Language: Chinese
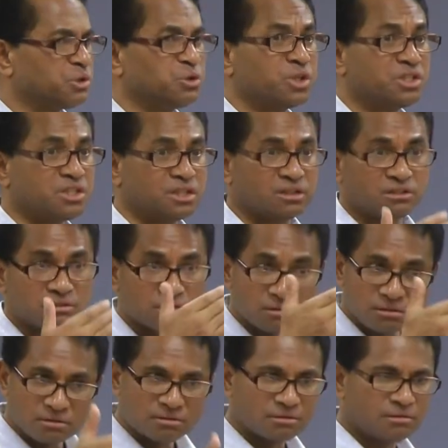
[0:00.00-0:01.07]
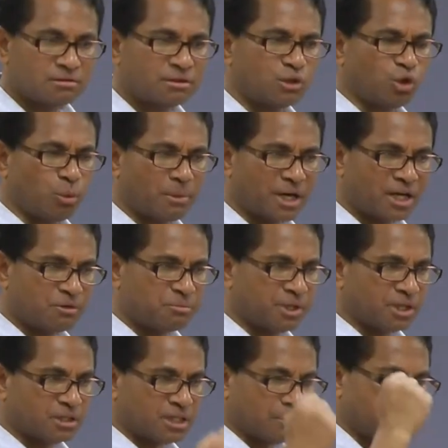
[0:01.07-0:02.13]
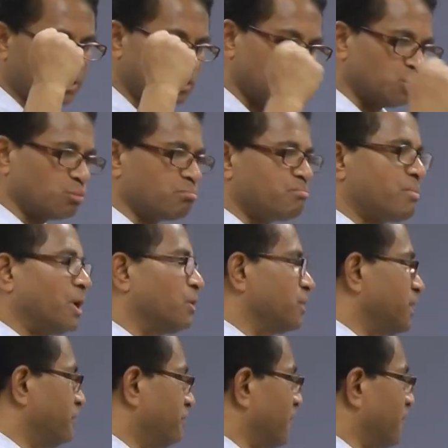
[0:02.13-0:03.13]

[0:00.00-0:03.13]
们的远景，罗马和平，他们是用暴力